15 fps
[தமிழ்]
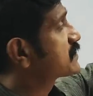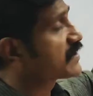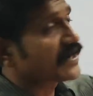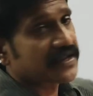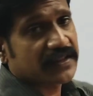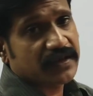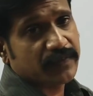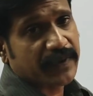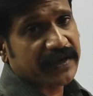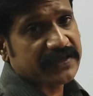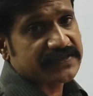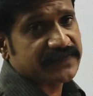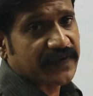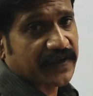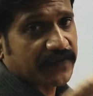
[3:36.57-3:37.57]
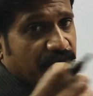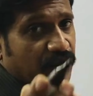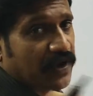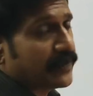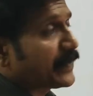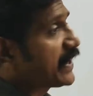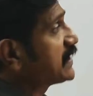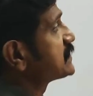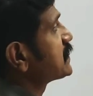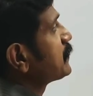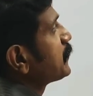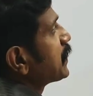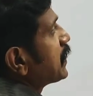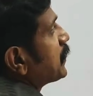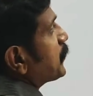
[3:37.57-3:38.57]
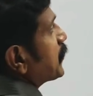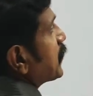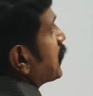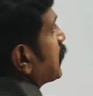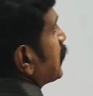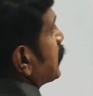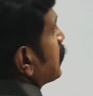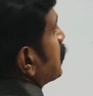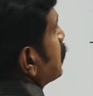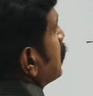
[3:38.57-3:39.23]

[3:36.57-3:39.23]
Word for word: இஸ் கிரேட்டர் தன் மைனஸ் ஃபைவ் ஃபுல்லாக மைனஸ் அலமெண்ட்லேயே பண்ணுங்களேன்